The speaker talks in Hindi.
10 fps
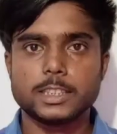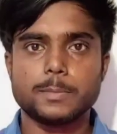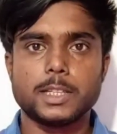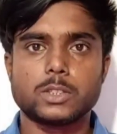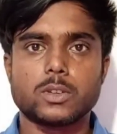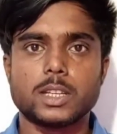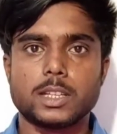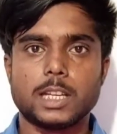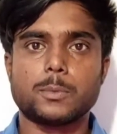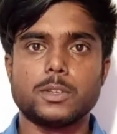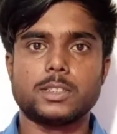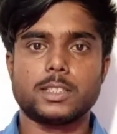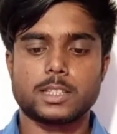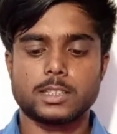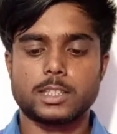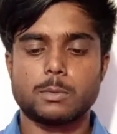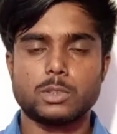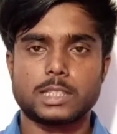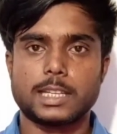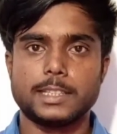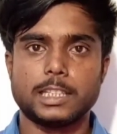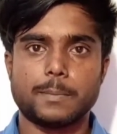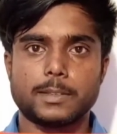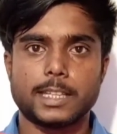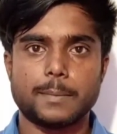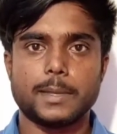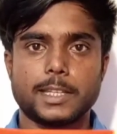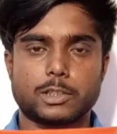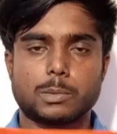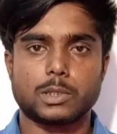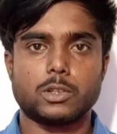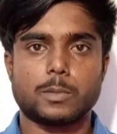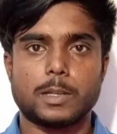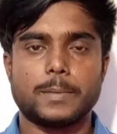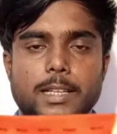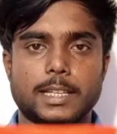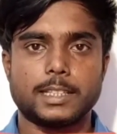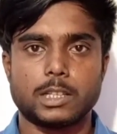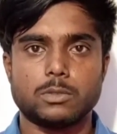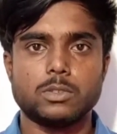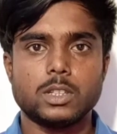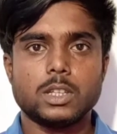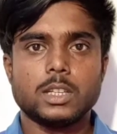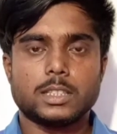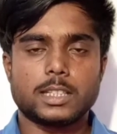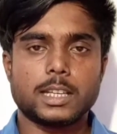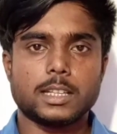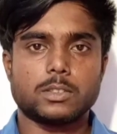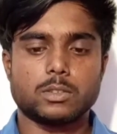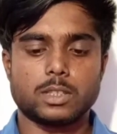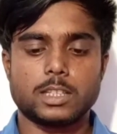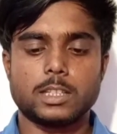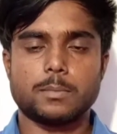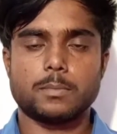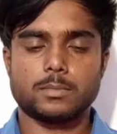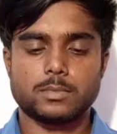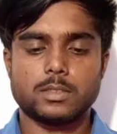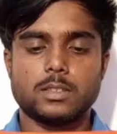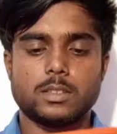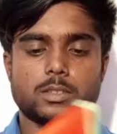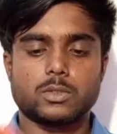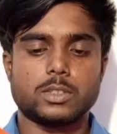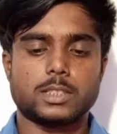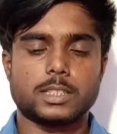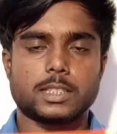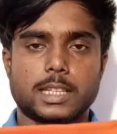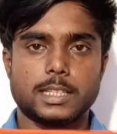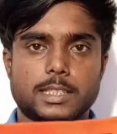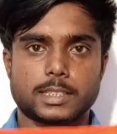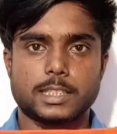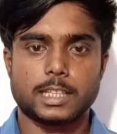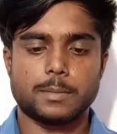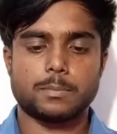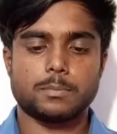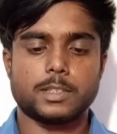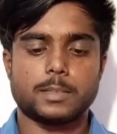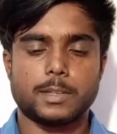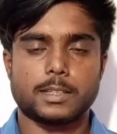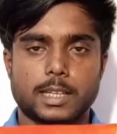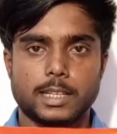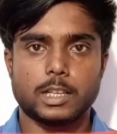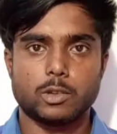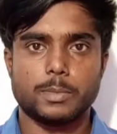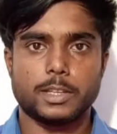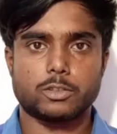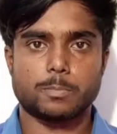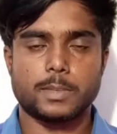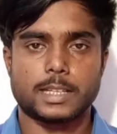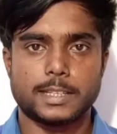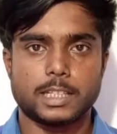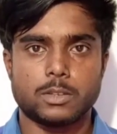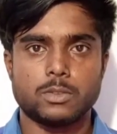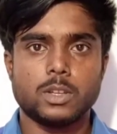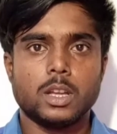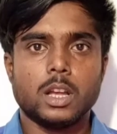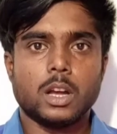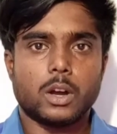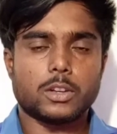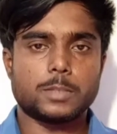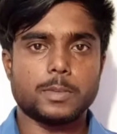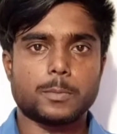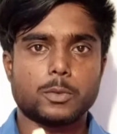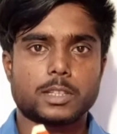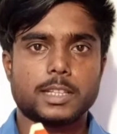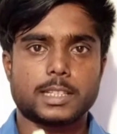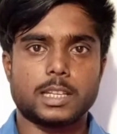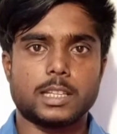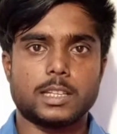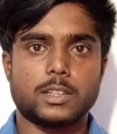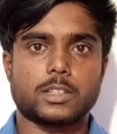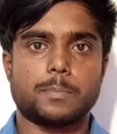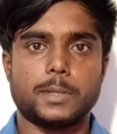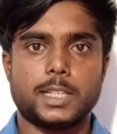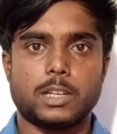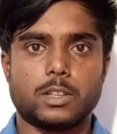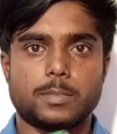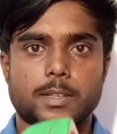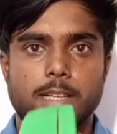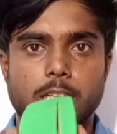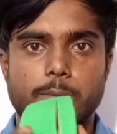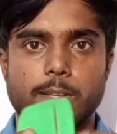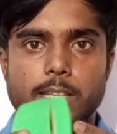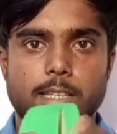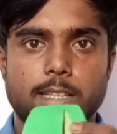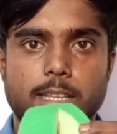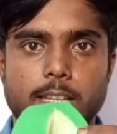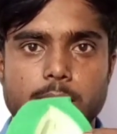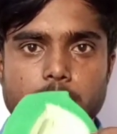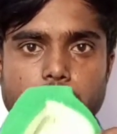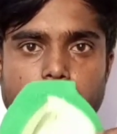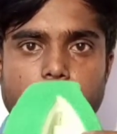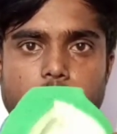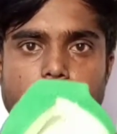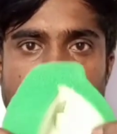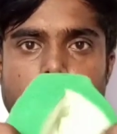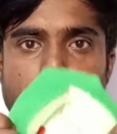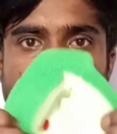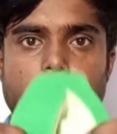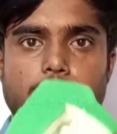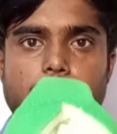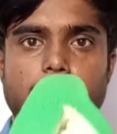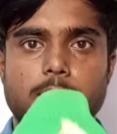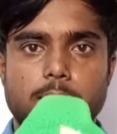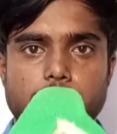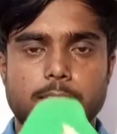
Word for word: इस म्यूजिक को करने के लिए आपको इस तरह का तरबूज खरीदना पड़ता है म्यूजिक शॉप से जो कि मैं भी खरीदा हूँ ठीक है तो देख लीजिए इसको इस तरह से खरीद सकते हैं आप जैसे मैं खरीदा हूँ मैजिक शॉप में खरीदा हूँ और इसमें आपको ट्रिक करना देख लीजिए इसका पीछे और इसमें कटा हुआ देख लीजिए इस तरह से कटा हुआ रहता है जैसे देख